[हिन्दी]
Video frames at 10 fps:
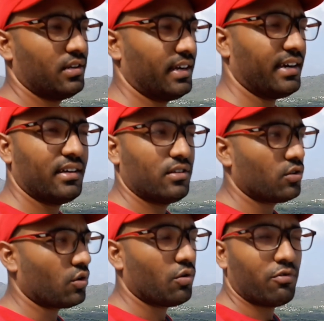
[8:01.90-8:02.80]
ठीक है
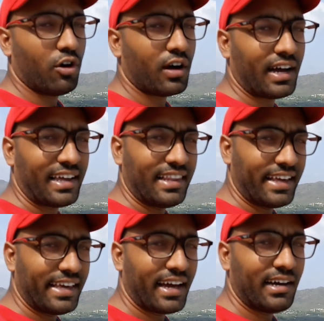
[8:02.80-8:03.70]
तो व्लॉग आगे
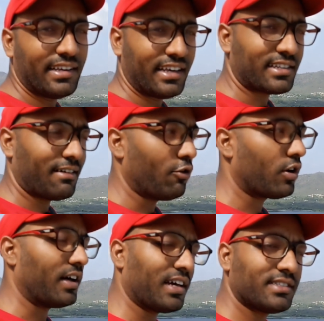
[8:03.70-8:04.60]
देखिएगा इसका
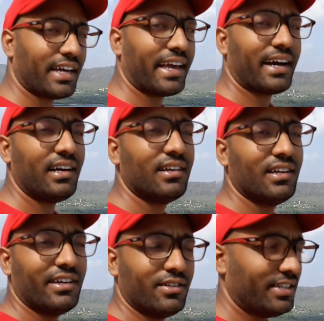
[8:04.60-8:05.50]
व्लॉग अलग से आएगा
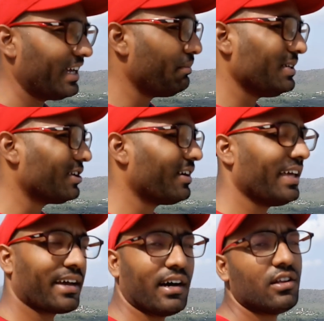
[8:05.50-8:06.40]
ठीक है पीछे वाला
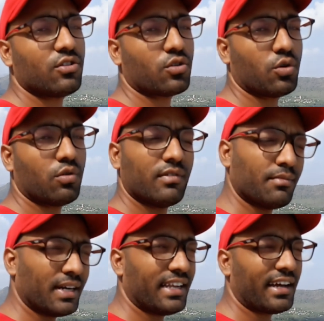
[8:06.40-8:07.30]
लेक का तो
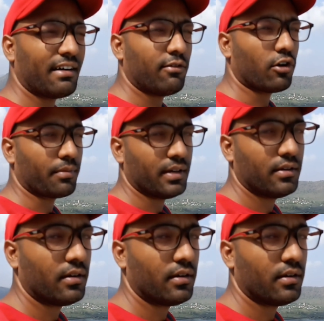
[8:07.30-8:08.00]
बने रहेगा व्लॉग में